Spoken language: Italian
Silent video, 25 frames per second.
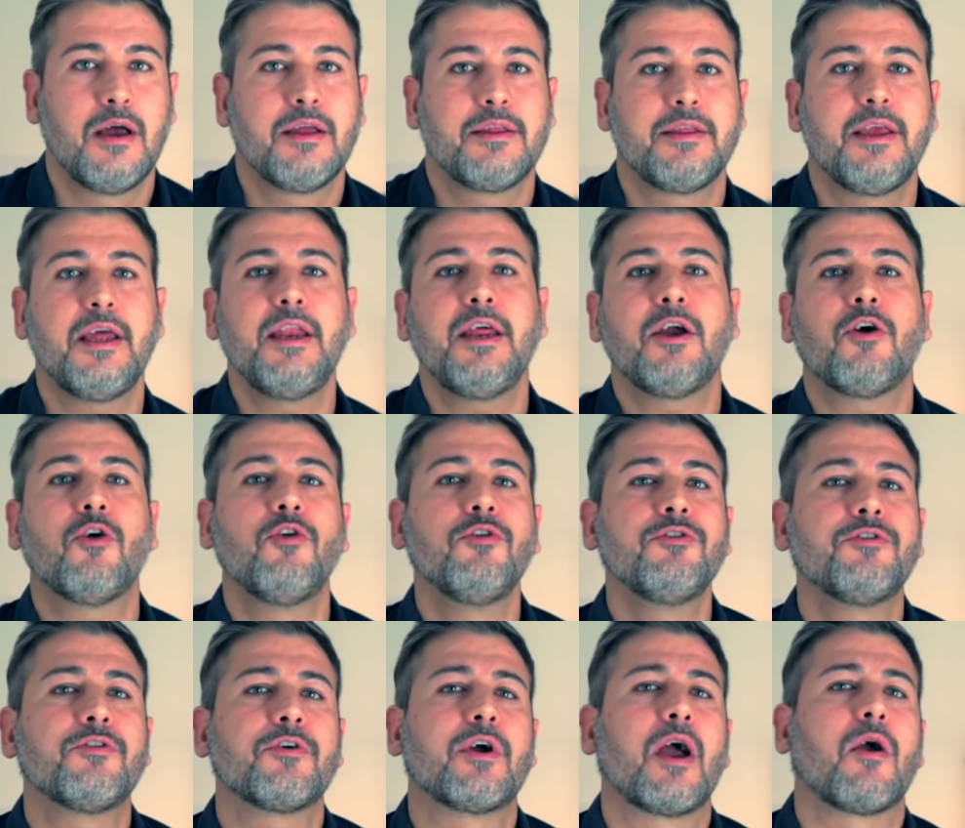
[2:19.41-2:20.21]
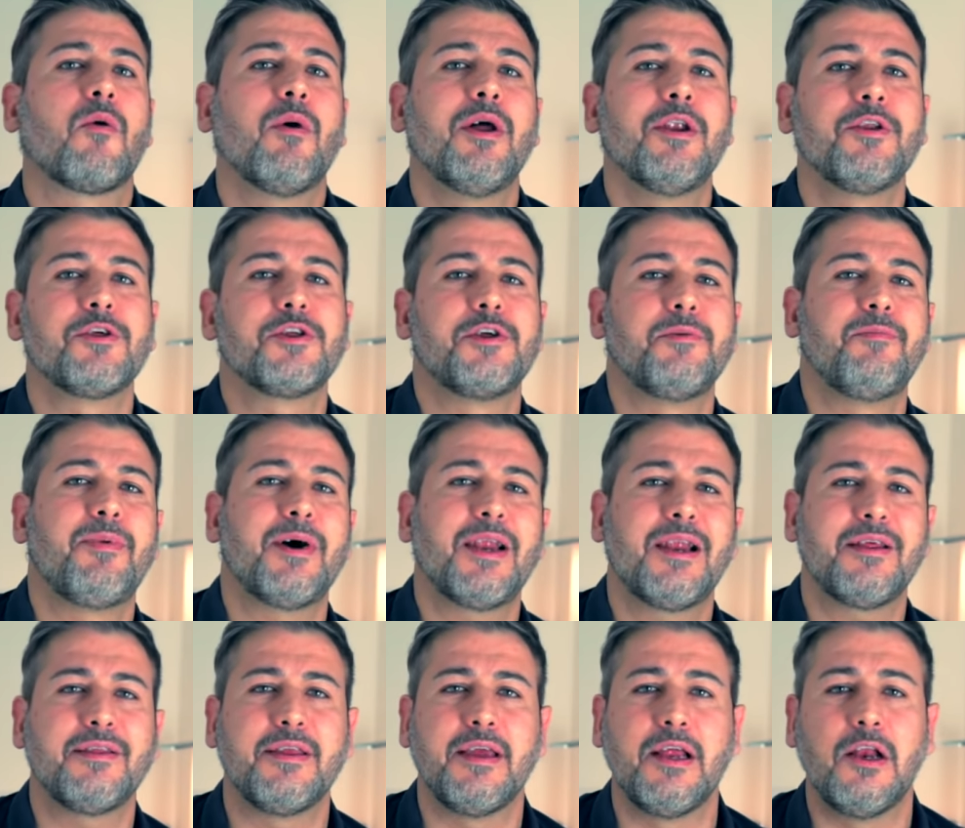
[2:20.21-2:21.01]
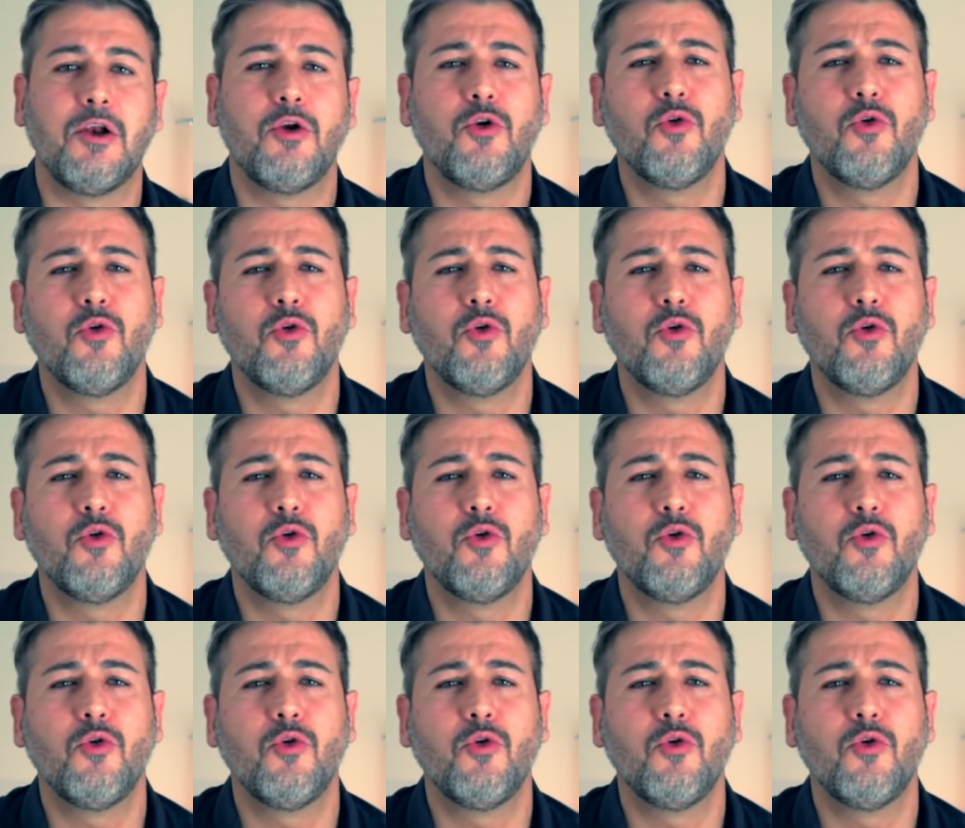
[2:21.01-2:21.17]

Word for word: Tieni conto che quando si parla di